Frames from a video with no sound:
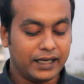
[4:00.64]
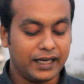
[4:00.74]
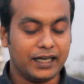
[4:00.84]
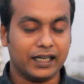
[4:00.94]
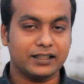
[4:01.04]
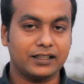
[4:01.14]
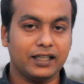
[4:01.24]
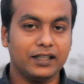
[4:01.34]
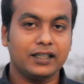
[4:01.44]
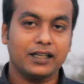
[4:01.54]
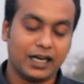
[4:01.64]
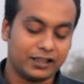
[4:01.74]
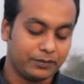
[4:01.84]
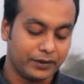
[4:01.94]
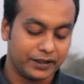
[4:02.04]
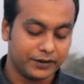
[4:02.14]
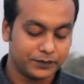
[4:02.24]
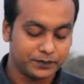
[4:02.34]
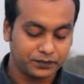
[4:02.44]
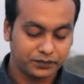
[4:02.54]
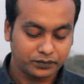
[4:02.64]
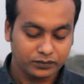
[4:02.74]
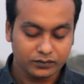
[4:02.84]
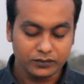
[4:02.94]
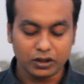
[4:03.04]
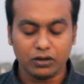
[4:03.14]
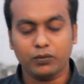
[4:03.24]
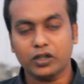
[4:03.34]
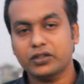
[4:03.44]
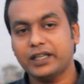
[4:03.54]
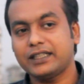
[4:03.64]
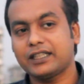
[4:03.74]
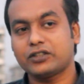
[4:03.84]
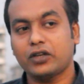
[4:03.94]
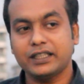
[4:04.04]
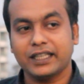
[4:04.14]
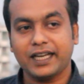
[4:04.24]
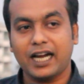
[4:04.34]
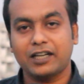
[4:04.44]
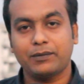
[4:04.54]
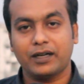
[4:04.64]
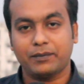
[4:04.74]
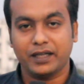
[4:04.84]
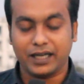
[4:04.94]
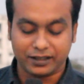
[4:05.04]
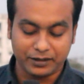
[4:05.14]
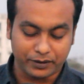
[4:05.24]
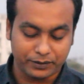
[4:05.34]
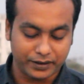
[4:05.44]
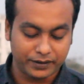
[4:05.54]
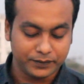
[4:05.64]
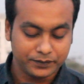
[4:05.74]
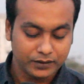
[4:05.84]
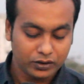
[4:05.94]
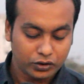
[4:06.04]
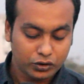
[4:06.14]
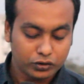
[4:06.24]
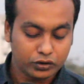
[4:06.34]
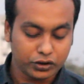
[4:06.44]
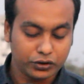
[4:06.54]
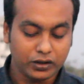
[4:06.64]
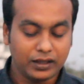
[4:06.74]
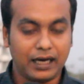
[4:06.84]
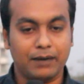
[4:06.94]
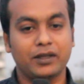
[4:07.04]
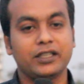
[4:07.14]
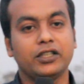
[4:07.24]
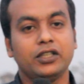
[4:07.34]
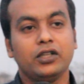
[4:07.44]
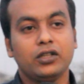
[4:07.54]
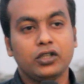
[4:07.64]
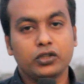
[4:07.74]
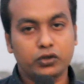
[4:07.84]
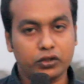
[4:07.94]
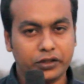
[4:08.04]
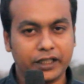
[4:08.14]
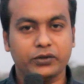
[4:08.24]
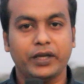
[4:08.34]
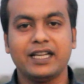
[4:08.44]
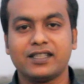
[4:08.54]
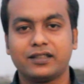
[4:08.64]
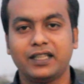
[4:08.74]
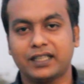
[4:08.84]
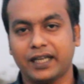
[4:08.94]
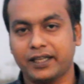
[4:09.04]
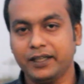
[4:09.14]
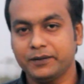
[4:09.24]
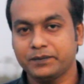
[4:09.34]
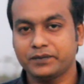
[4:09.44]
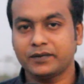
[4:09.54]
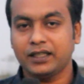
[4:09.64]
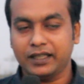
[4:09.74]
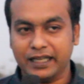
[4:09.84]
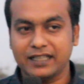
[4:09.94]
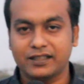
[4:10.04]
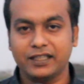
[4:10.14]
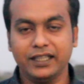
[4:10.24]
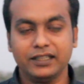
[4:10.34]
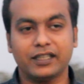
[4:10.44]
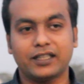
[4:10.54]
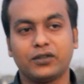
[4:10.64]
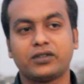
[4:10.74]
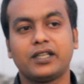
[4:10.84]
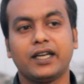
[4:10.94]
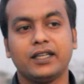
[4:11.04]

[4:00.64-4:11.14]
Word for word: এই ঘাসটা কাটতে পারেন বছরে এটা ছয় থেকে আটবার আপনি কাটতে পারবেন দর্শক আপনাদের ছোট্ট একটু হিন্স দিয়ে থাকি হিন্স দিই সেটা হচ্ছে